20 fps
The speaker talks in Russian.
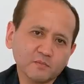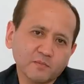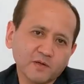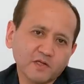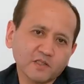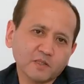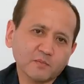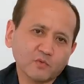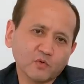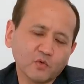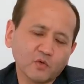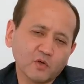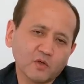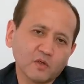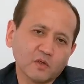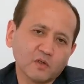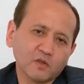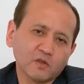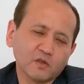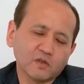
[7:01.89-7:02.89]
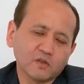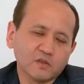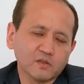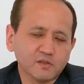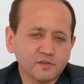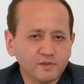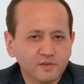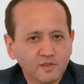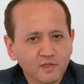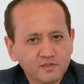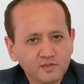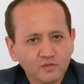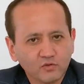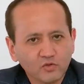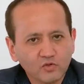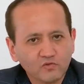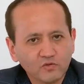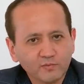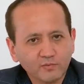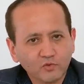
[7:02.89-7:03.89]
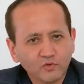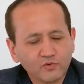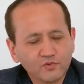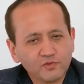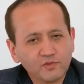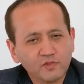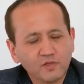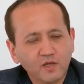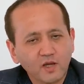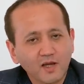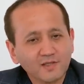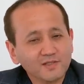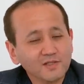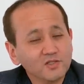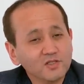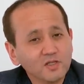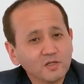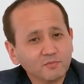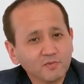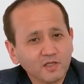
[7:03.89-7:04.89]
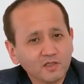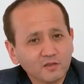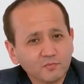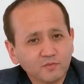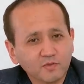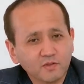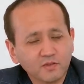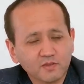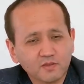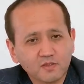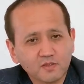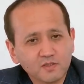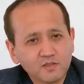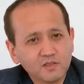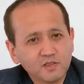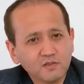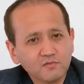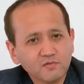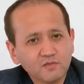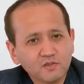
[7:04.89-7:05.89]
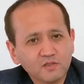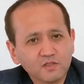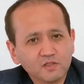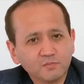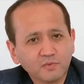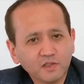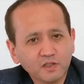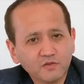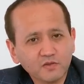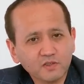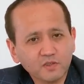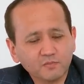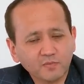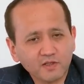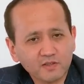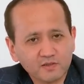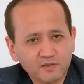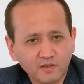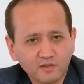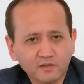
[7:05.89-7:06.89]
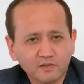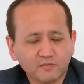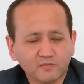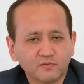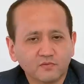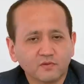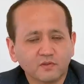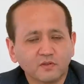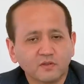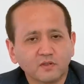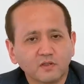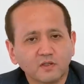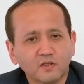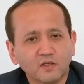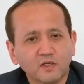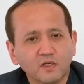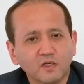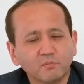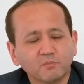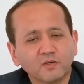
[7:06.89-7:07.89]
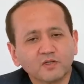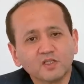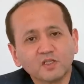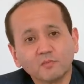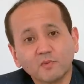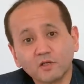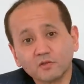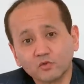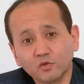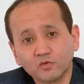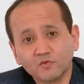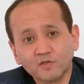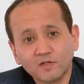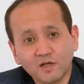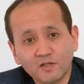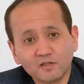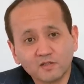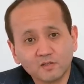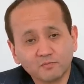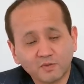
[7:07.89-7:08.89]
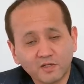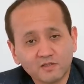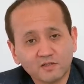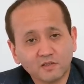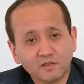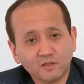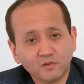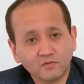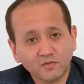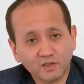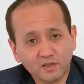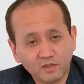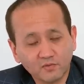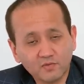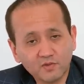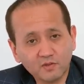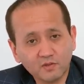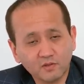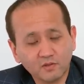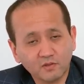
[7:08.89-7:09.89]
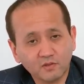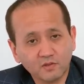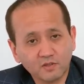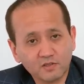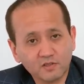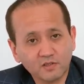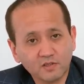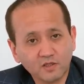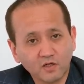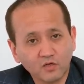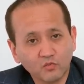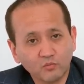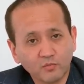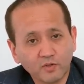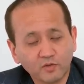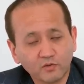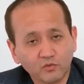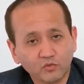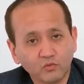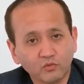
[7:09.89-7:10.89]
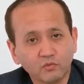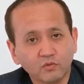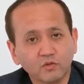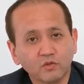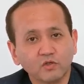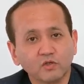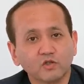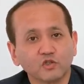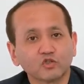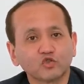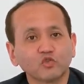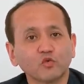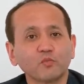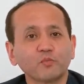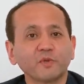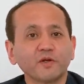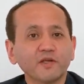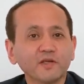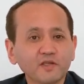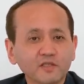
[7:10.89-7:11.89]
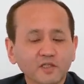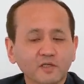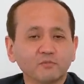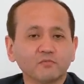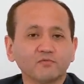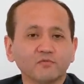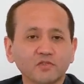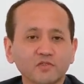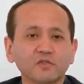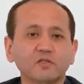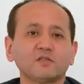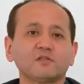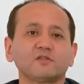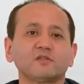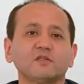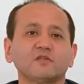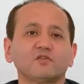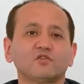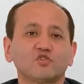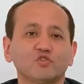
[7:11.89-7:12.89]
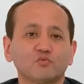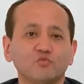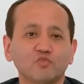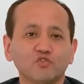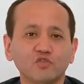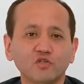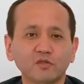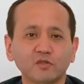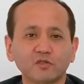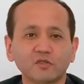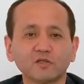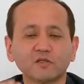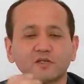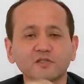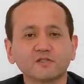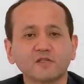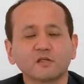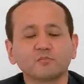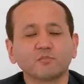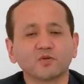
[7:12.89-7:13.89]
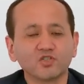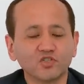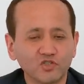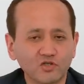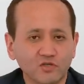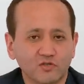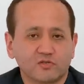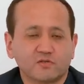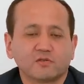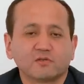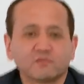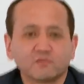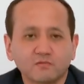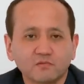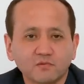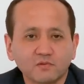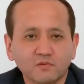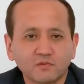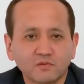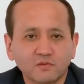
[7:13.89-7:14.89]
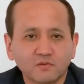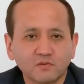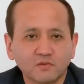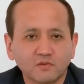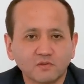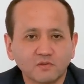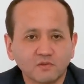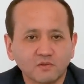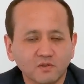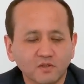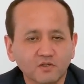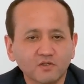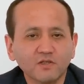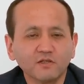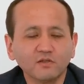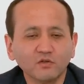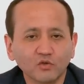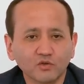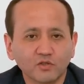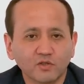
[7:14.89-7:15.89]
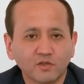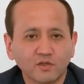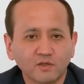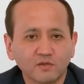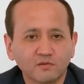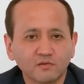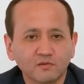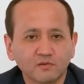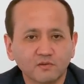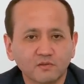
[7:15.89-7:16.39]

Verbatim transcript: Поэтому я задаю вопрос, а зачем надо было с 9,5% поднимать до 12% годовых Национальному банку чтобы при этом выделить деньги из бюджета и раздать под 6. Где логика?